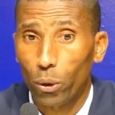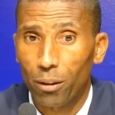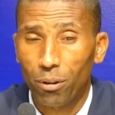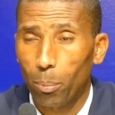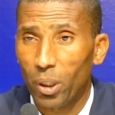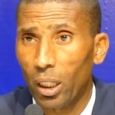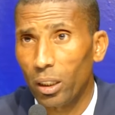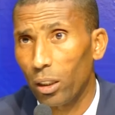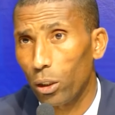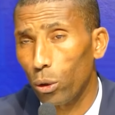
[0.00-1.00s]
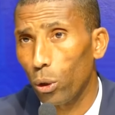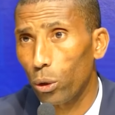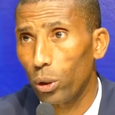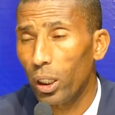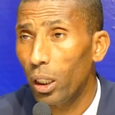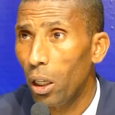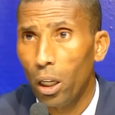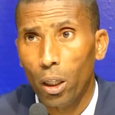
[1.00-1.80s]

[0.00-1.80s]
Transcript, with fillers: qu'on est frappé d'interdiction de recruter.